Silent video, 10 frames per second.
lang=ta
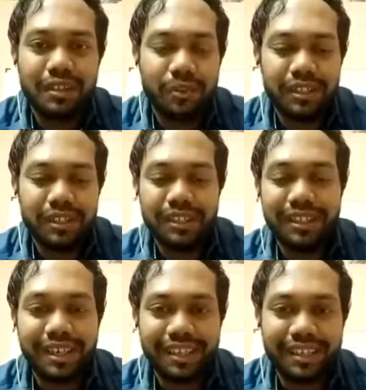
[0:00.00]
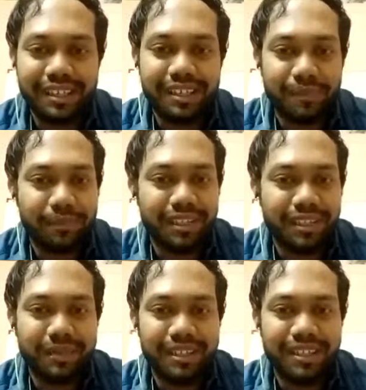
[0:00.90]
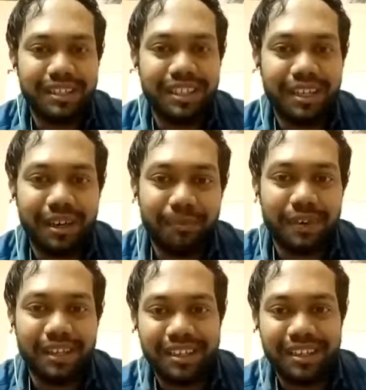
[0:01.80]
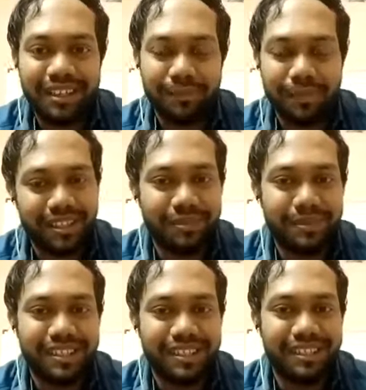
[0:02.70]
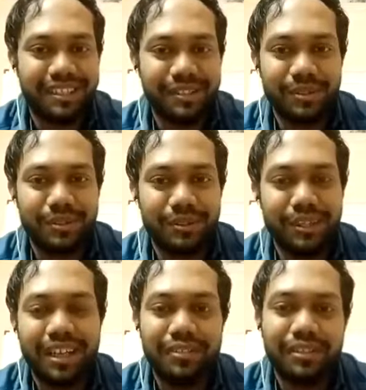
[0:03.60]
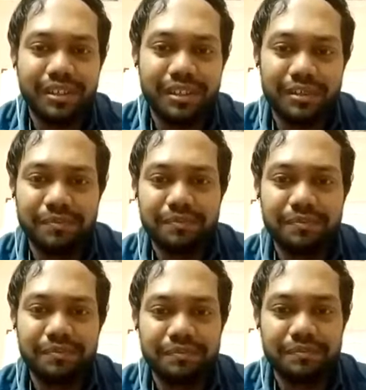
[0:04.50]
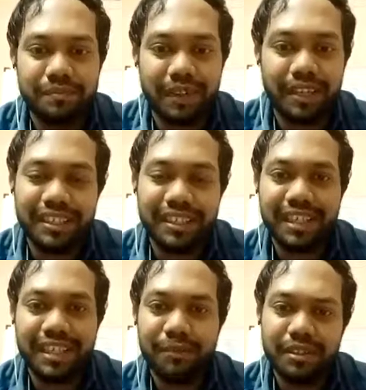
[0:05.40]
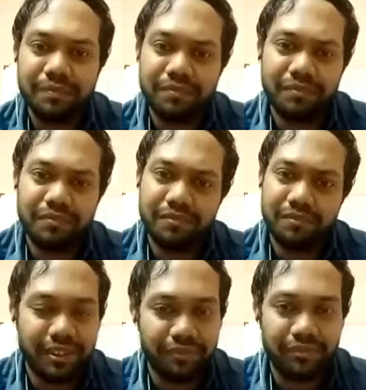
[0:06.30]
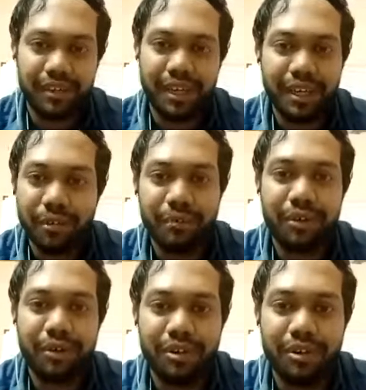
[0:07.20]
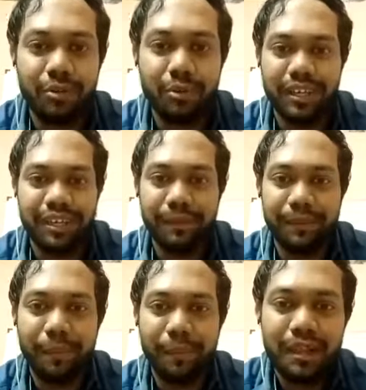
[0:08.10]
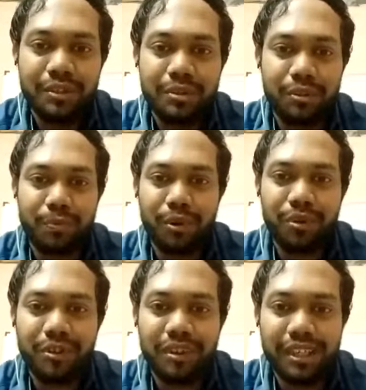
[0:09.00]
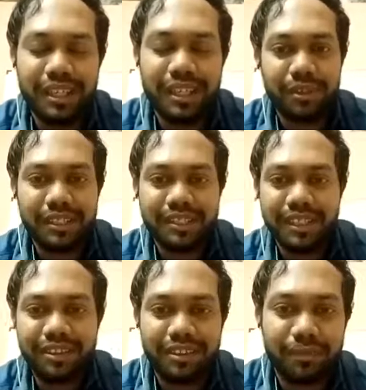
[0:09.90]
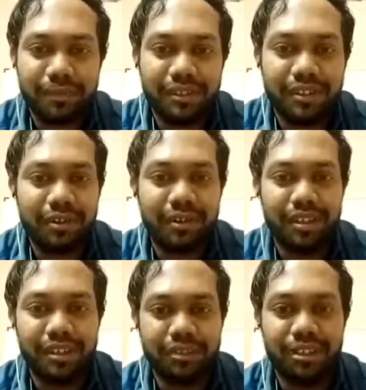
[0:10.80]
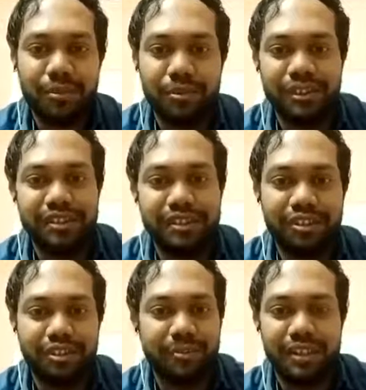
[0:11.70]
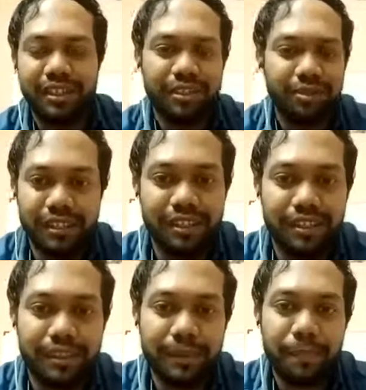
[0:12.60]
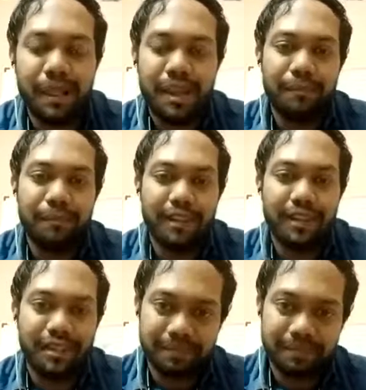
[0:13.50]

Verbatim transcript: பொண்ணு நான் இருந்தா அப்பா இருக்க மாட்டாரு அப்பா இருந்தா அம்மா இருக்க மாட்டாங்க ஸோ எல்லாரும் வந்து அந்தந்த டைம் வந்து ஹரியப்பா போயிடுவாங்க வேலைக்கு ஸோ போனதும் இல்லை இப்போ ரீசெண்டாக வந்து அம்மா வந்து அவங்களோட ஜாப் வந்து டிஸ்கண்டினியூ பண்ணிட்டு அவங்க இருந்தாங்க பட்